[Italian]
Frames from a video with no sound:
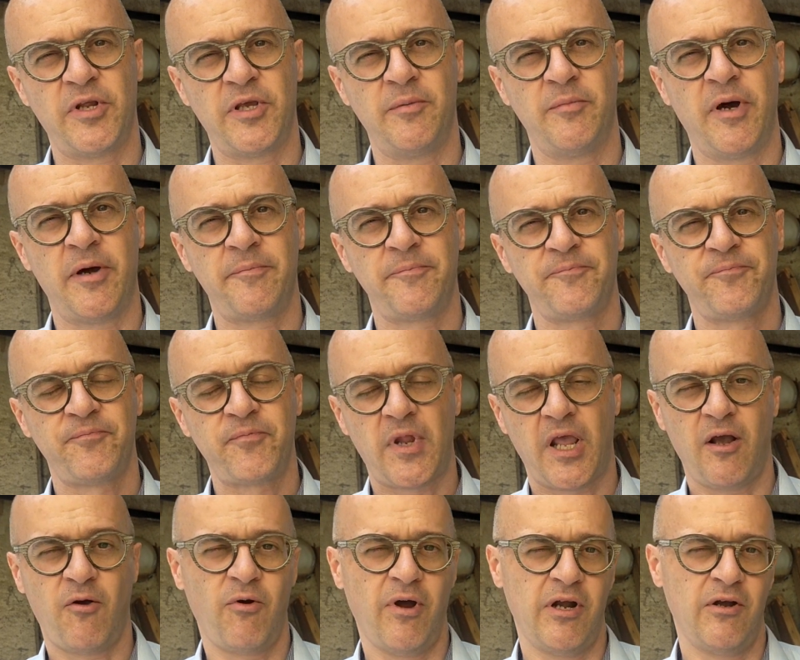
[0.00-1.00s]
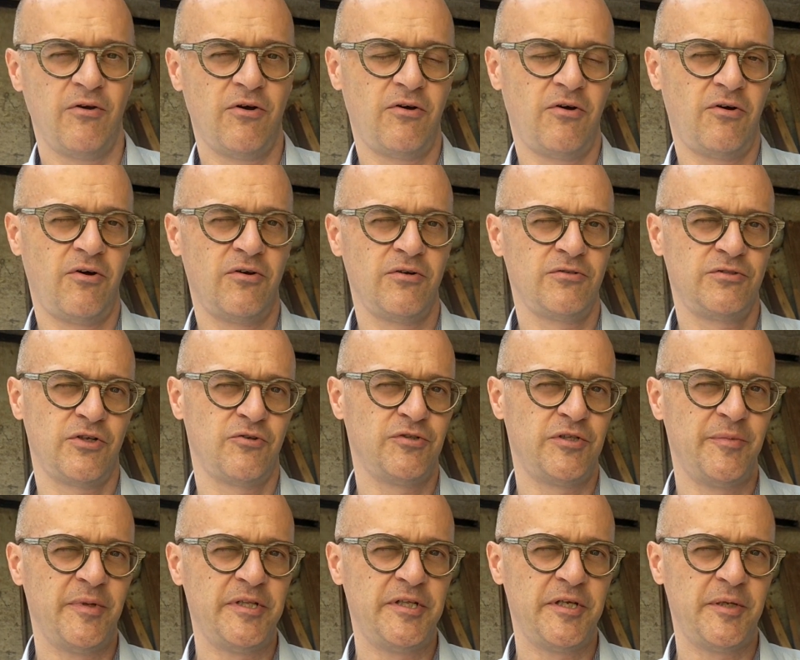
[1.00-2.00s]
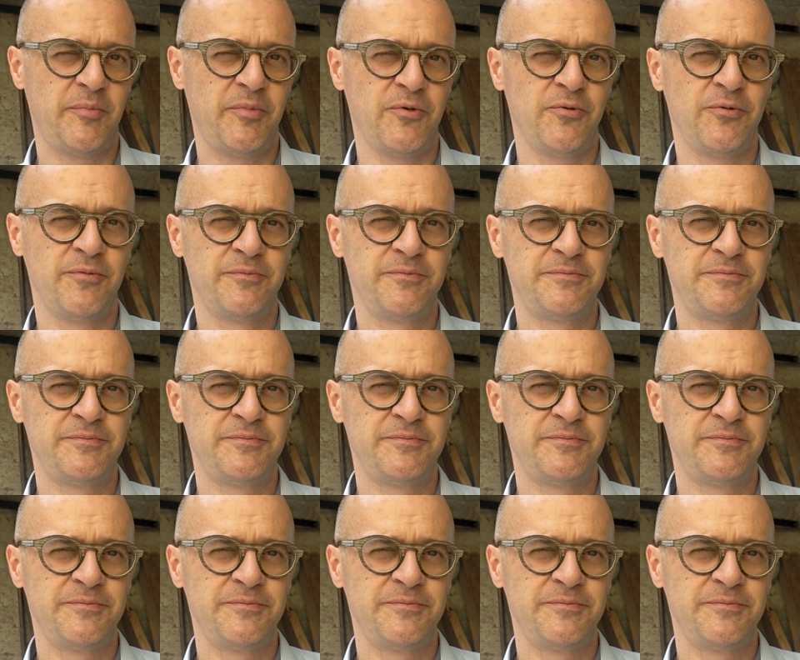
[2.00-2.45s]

prima e quello non te lo dimentichi più.